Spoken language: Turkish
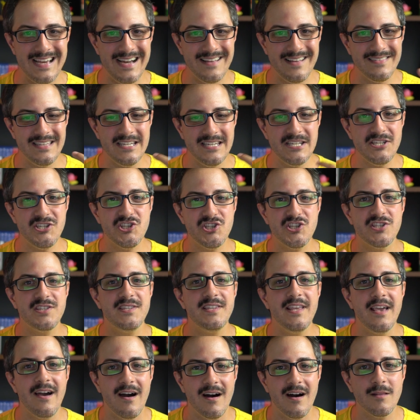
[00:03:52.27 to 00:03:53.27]
kendini
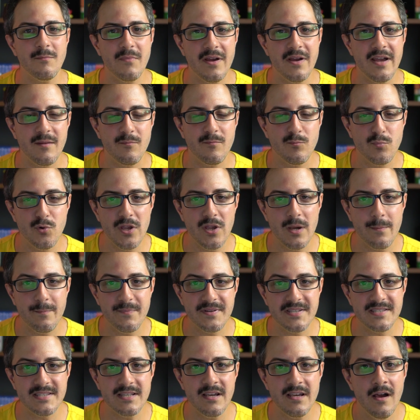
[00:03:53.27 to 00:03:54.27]
ciddiye almayan bu
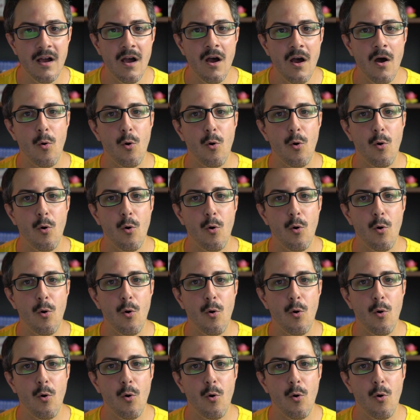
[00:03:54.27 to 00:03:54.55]
yapısı